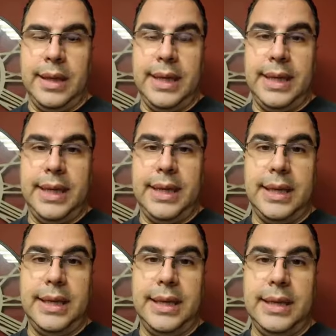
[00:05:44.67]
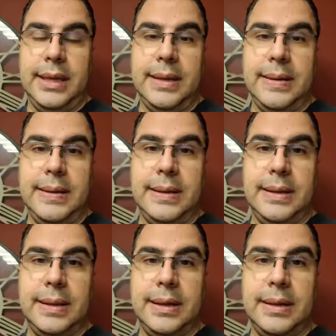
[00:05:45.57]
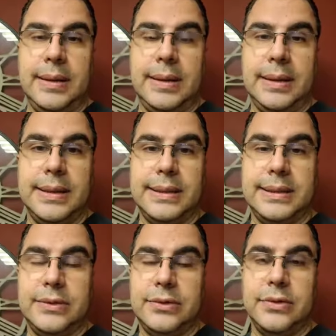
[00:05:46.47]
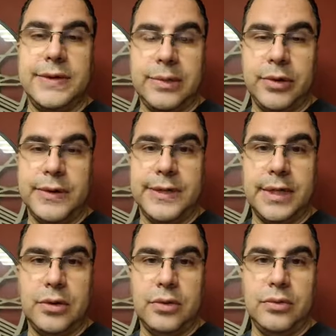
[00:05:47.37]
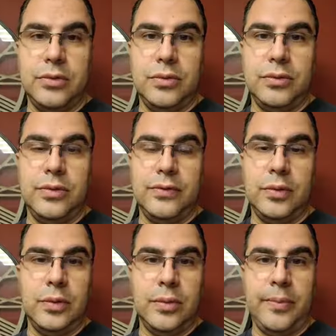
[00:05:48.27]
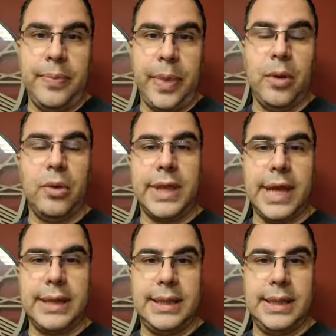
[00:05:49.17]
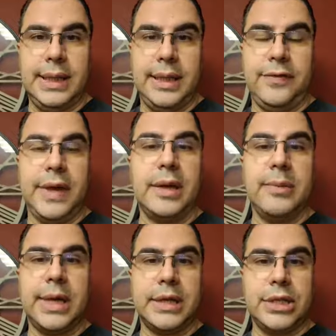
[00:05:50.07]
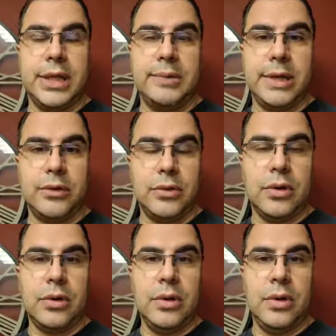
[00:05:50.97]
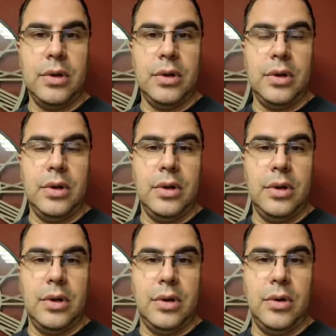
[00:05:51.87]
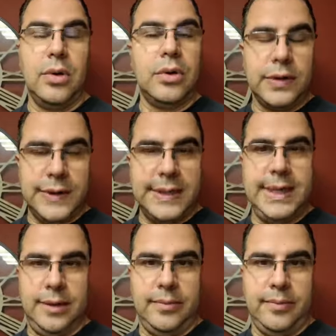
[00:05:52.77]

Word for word: Et ce sont ces pensées que nous devons regarder et faire émerger maintenant au quotidien.